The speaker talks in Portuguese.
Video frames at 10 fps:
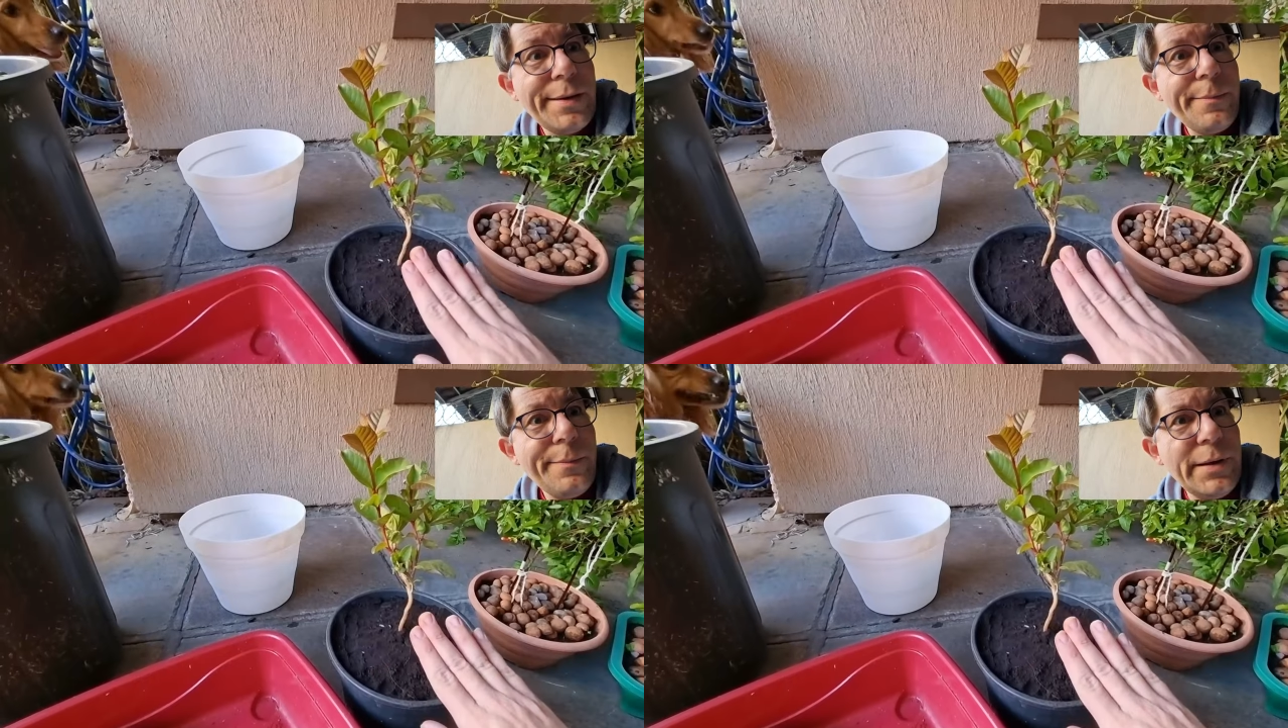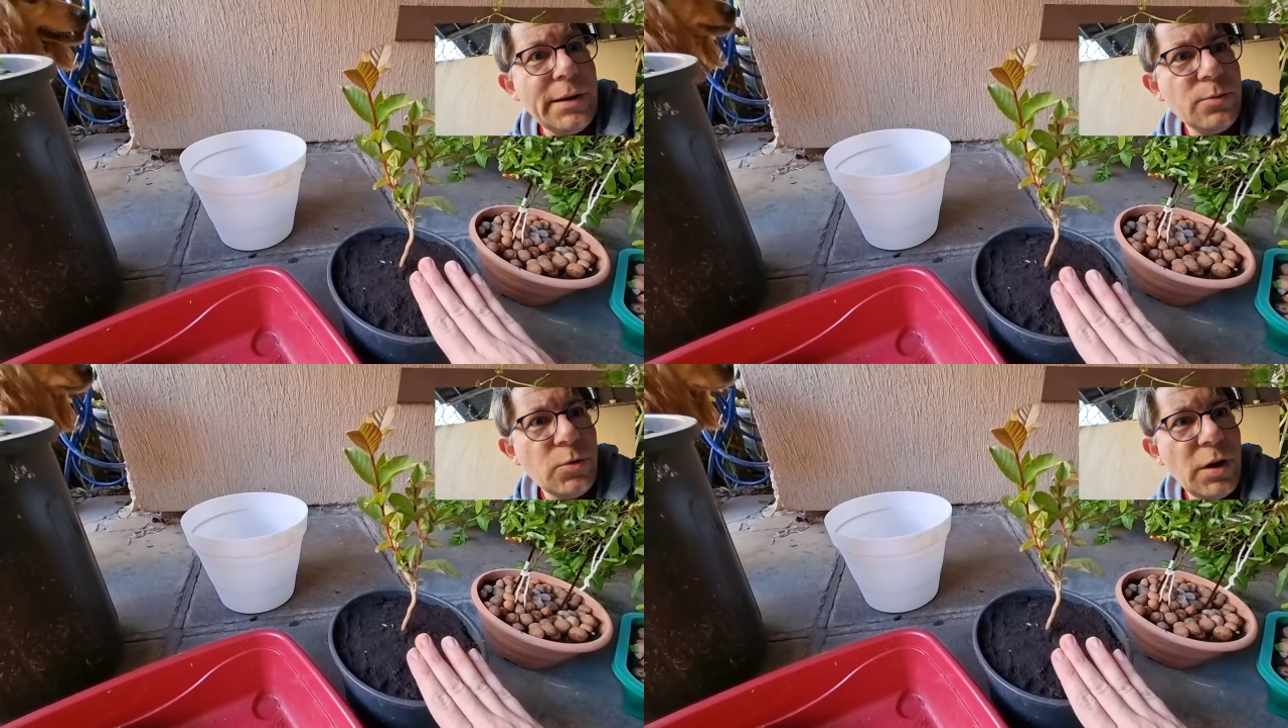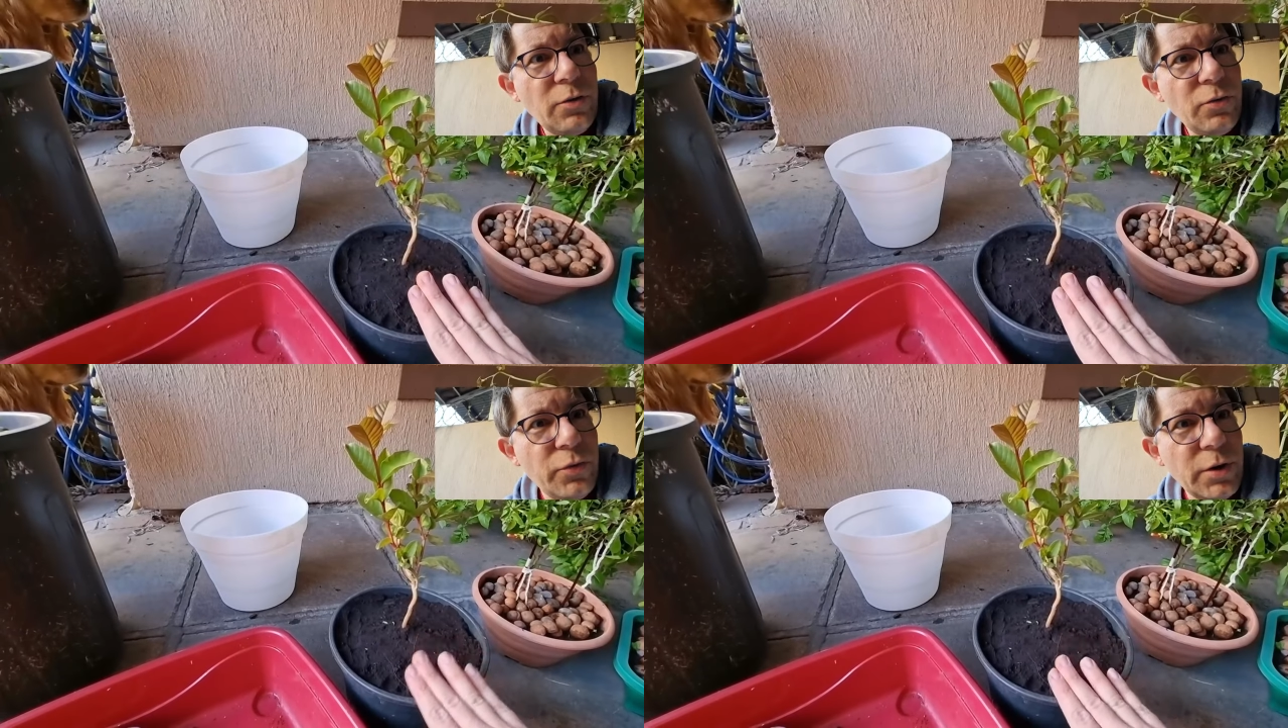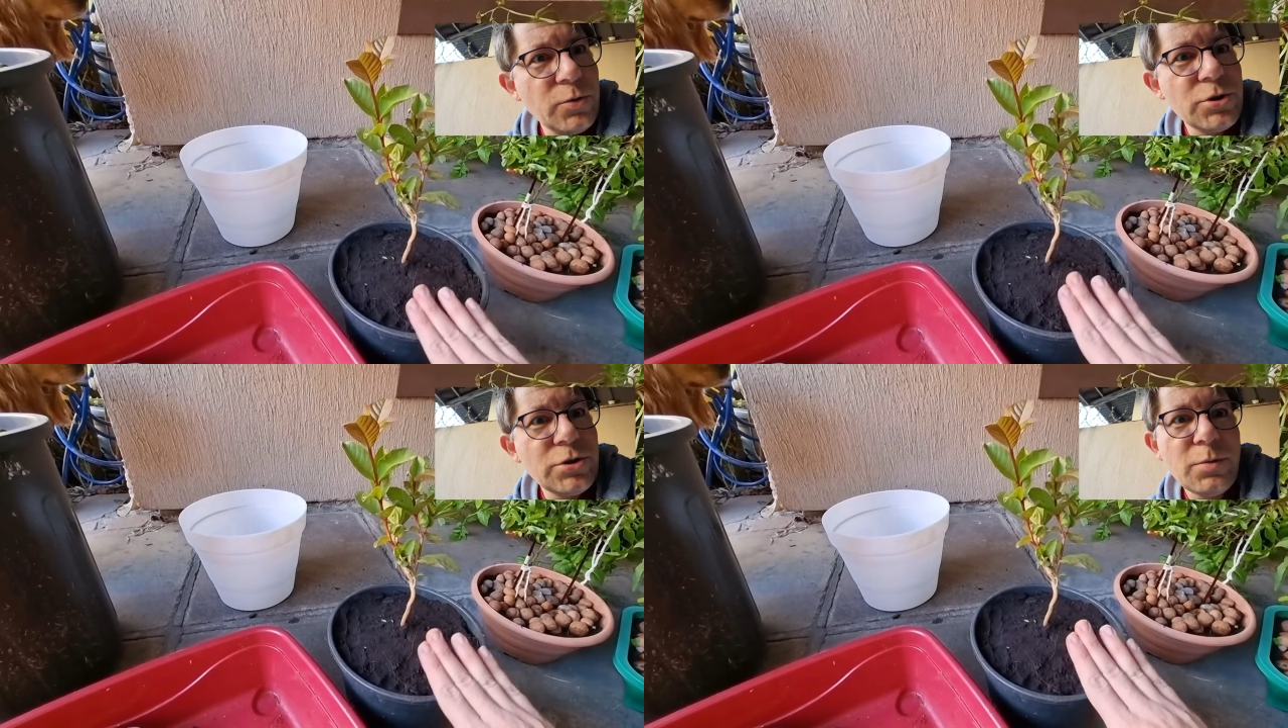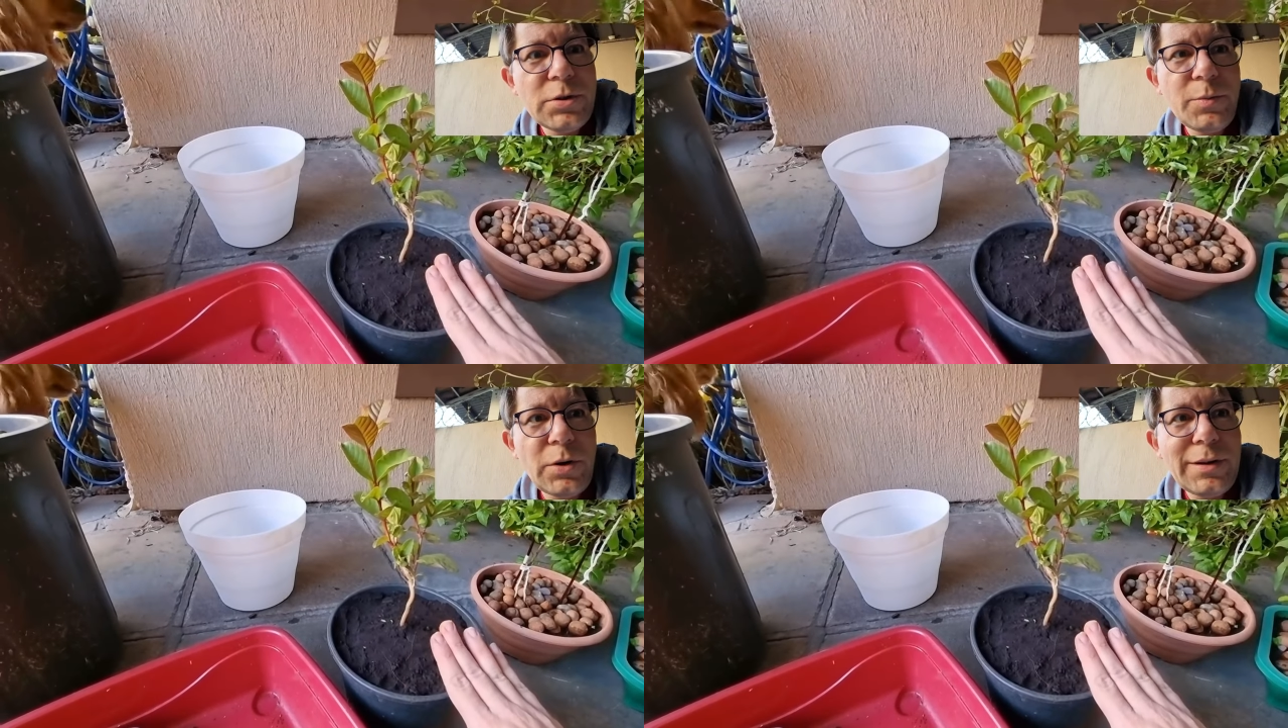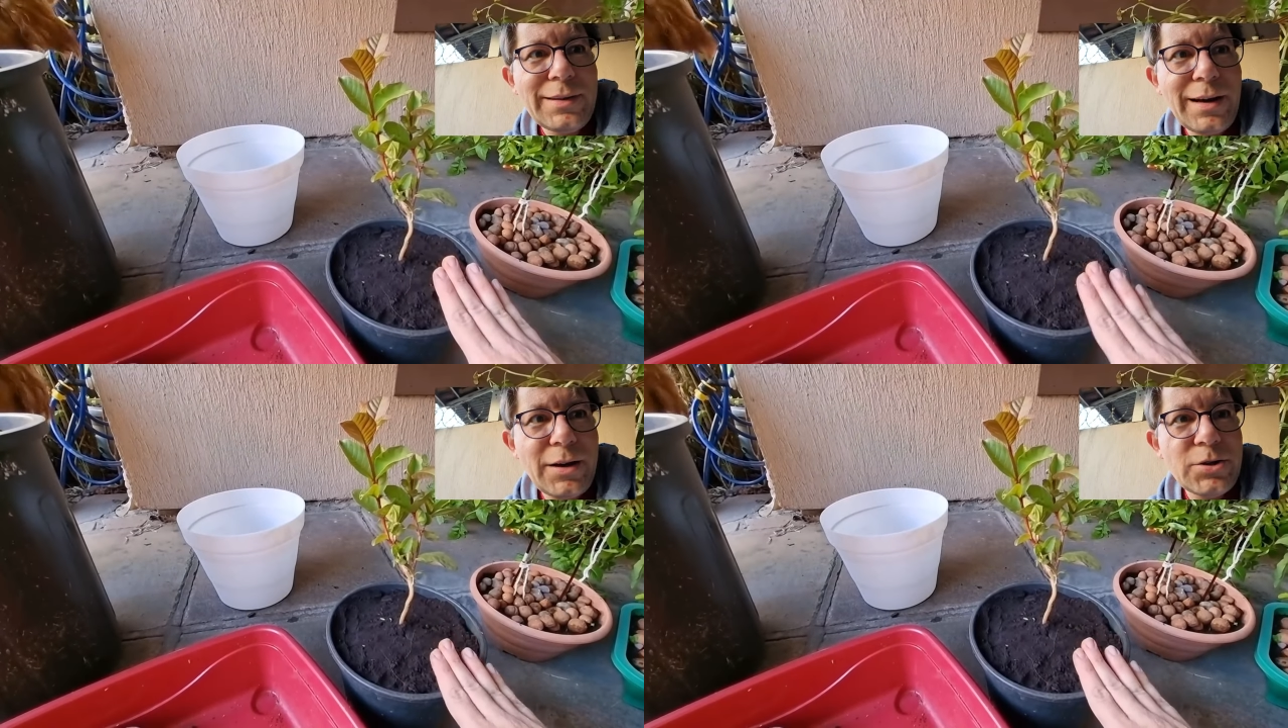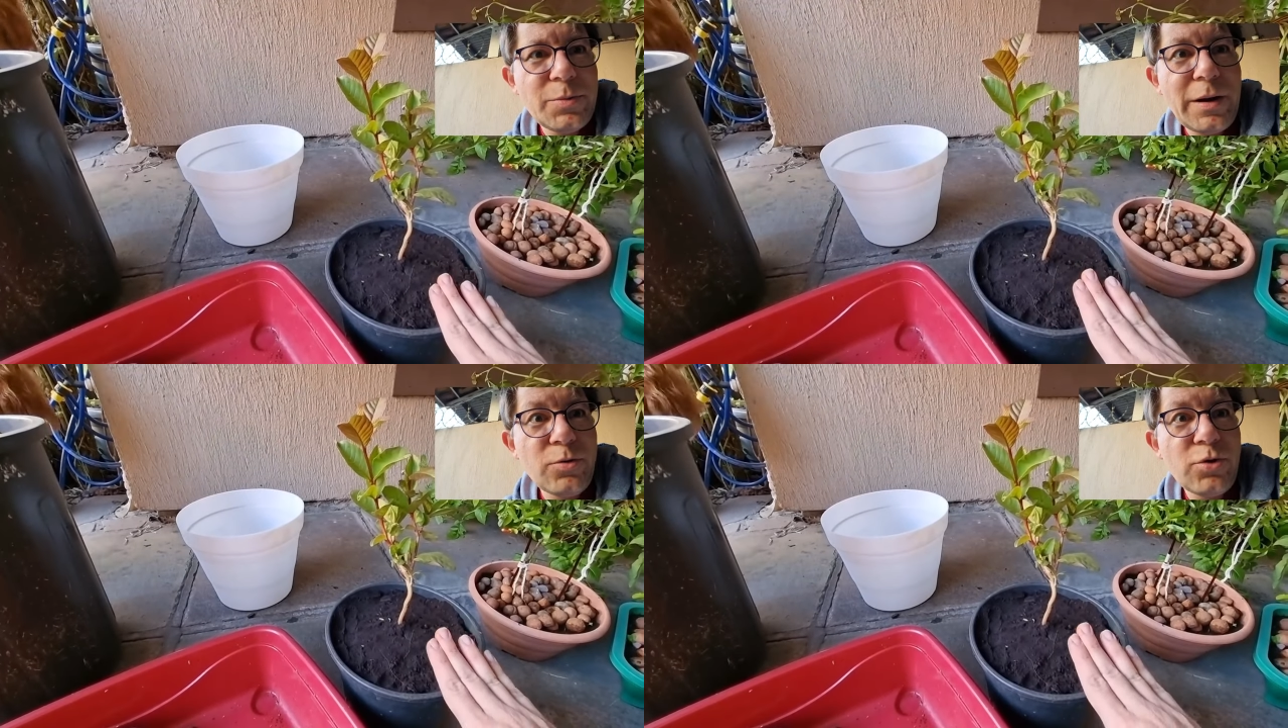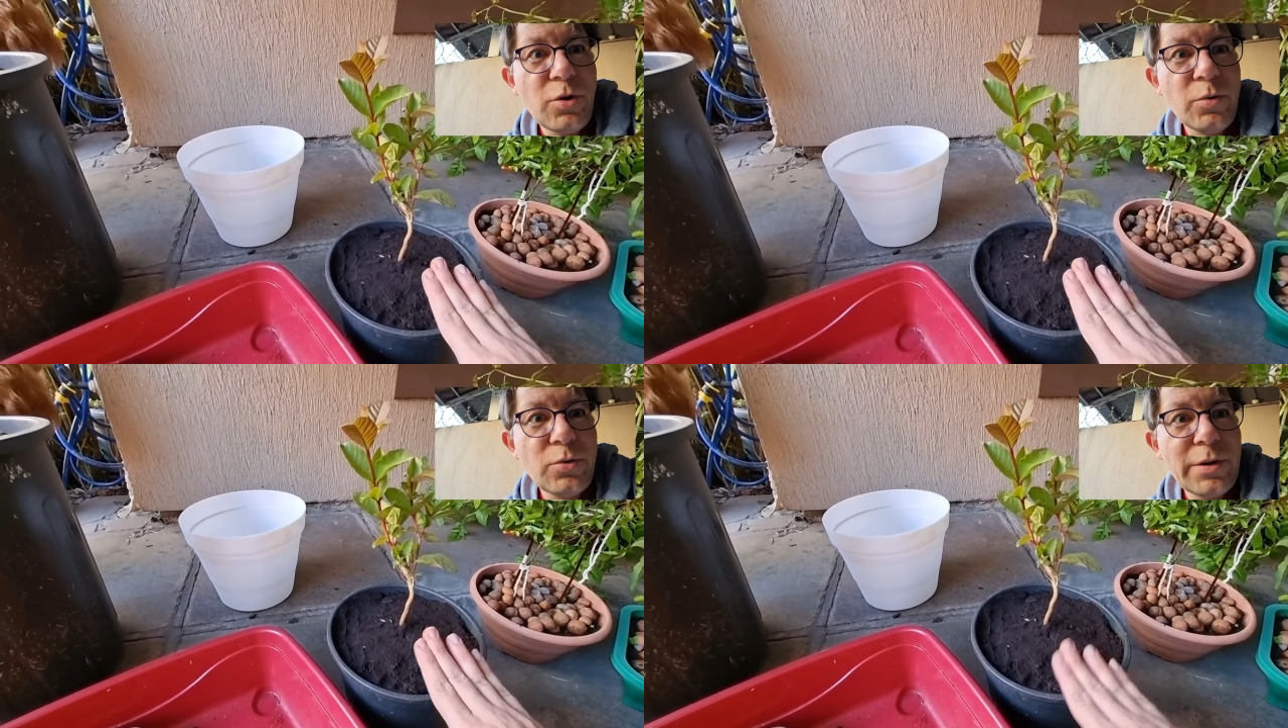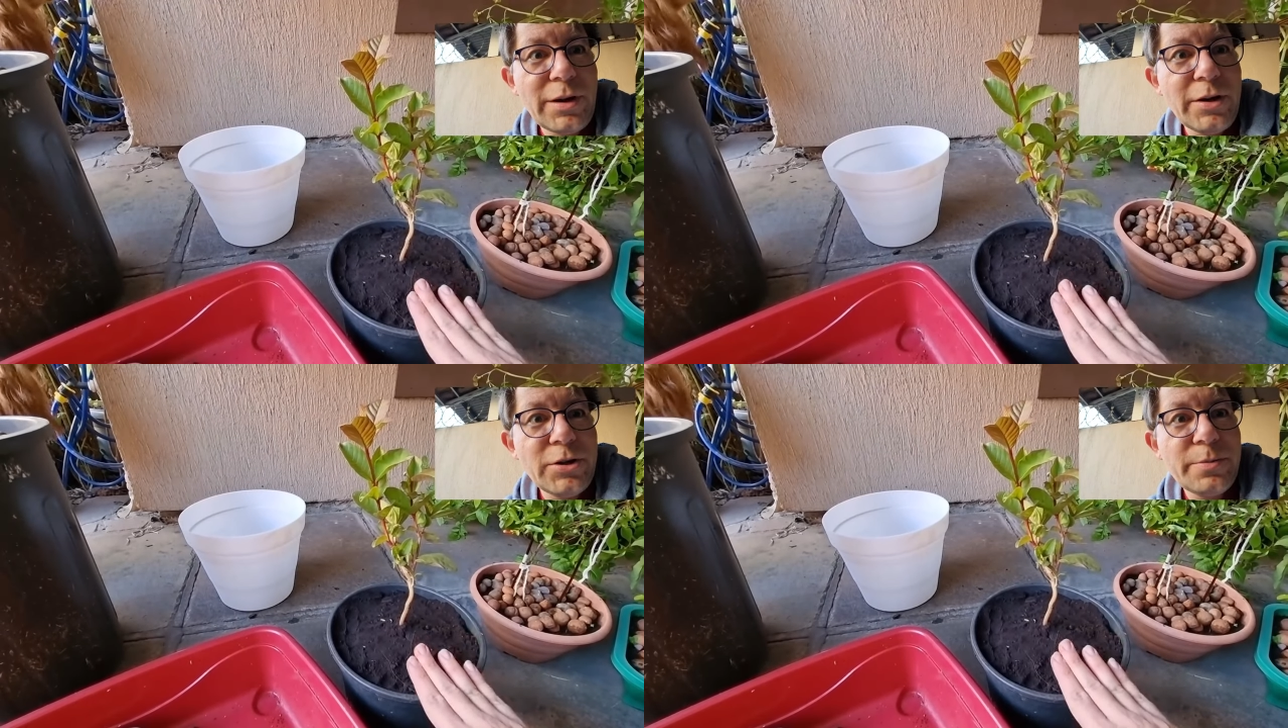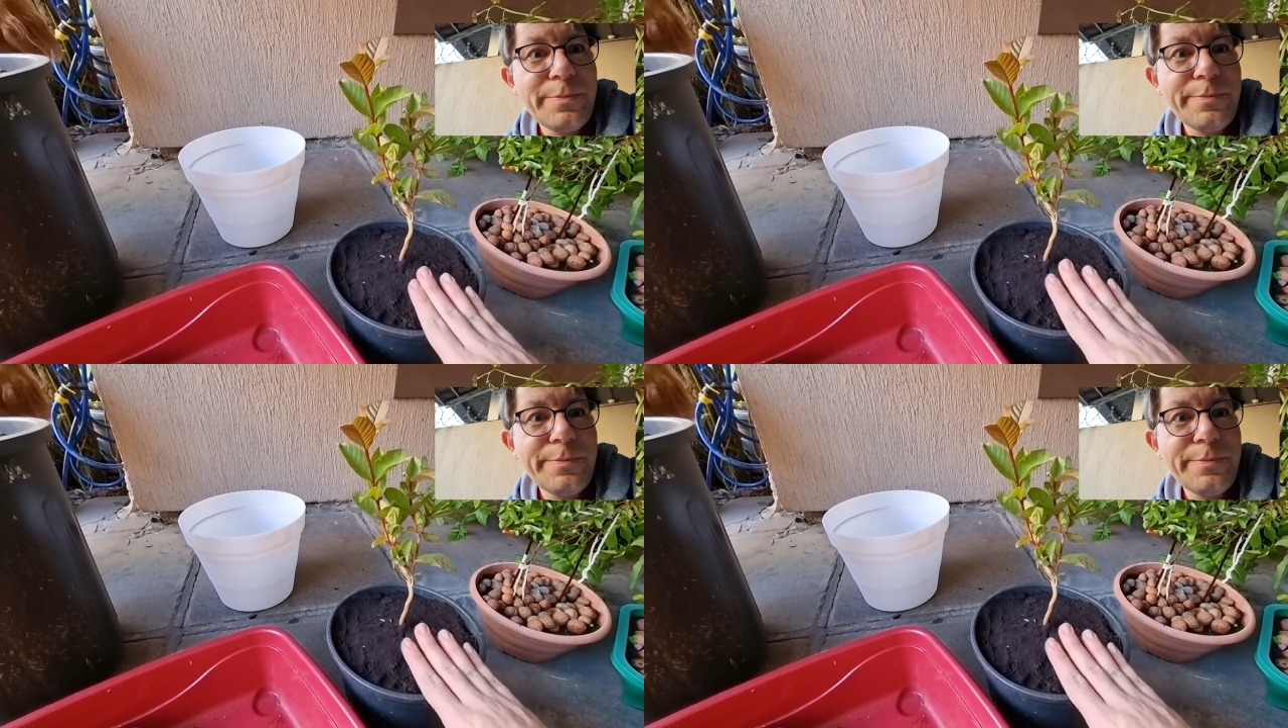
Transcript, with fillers: Mesmo que é frio, gente. Se você bota tarde, pega um sol muito grande,